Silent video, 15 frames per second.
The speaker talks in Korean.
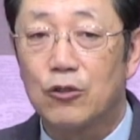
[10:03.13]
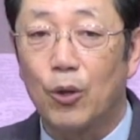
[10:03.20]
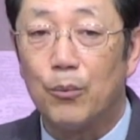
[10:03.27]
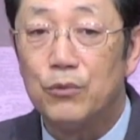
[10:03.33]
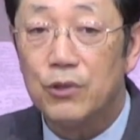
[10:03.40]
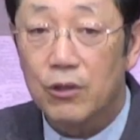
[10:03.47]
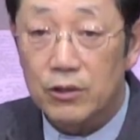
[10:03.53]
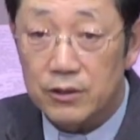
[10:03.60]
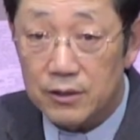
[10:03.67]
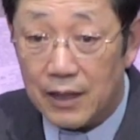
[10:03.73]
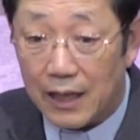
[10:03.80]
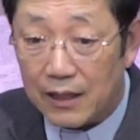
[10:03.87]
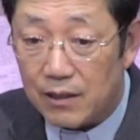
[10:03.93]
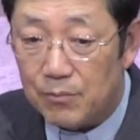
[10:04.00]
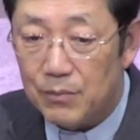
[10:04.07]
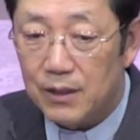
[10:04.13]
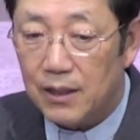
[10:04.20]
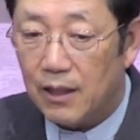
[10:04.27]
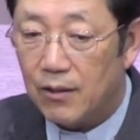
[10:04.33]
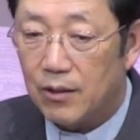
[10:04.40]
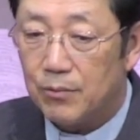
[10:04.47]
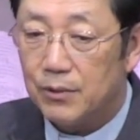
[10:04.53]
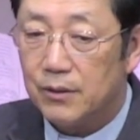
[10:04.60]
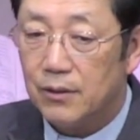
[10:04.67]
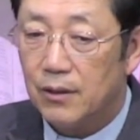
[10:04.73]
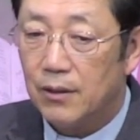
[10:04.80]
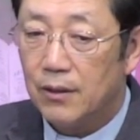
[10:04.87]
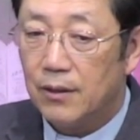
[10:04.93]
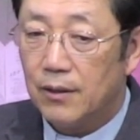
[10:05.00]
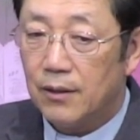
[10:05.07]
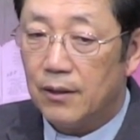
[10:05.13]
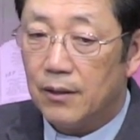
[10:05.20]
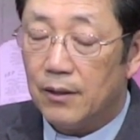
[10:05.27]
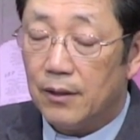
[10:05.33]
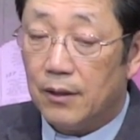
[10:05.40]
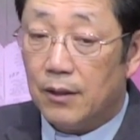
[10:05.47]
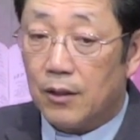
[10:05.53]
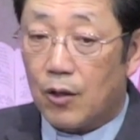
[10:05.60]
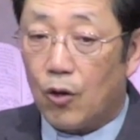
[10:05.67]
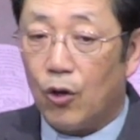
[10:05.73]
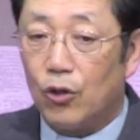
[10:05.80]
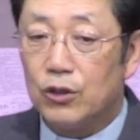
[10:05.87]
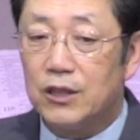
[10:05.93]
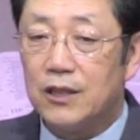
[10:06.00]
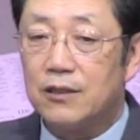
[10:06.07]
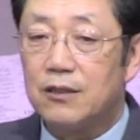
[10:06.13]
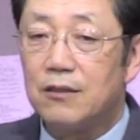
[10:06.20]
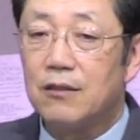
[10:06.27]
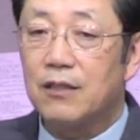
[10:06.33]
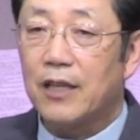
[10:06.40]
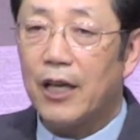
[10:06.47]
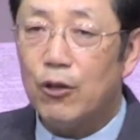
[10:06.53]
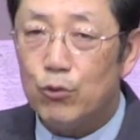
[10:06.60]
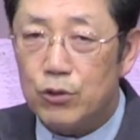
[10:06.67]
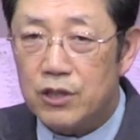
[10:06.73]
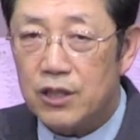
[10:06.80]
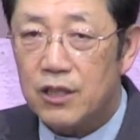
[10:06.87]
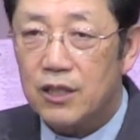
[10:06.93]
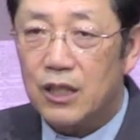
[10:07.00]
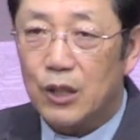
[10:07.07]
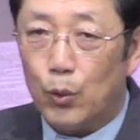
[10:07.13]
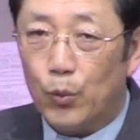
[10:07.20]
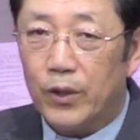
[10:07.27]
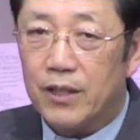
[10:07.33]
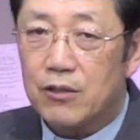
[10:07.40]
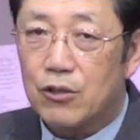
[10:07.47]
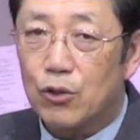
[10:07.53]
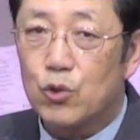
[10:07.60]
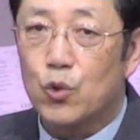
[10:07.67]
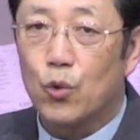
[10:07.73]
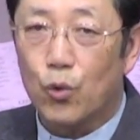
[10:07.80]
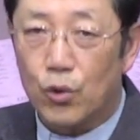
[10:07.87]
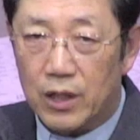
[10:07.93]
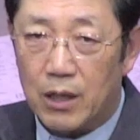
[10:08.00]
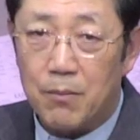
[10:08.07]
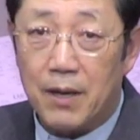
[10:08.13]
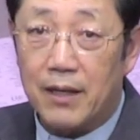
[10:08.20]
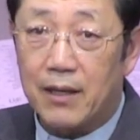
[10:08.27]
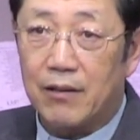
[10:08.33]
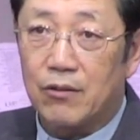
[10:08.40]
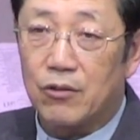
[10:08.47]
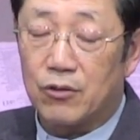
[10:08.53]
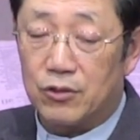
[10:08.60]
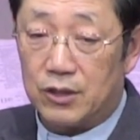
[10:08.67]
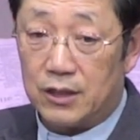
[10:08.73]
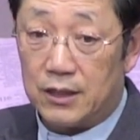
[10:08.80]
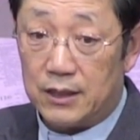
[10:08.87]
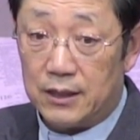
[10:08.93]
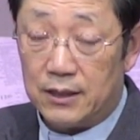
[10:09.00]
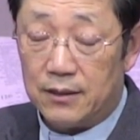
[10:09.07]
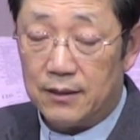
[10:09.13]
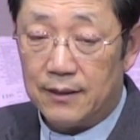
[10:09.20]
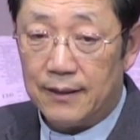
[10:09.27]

덮는 것은 아닙니다, 여러분. 거짓을 깨우치기 위해서 좋게 말하는 거지,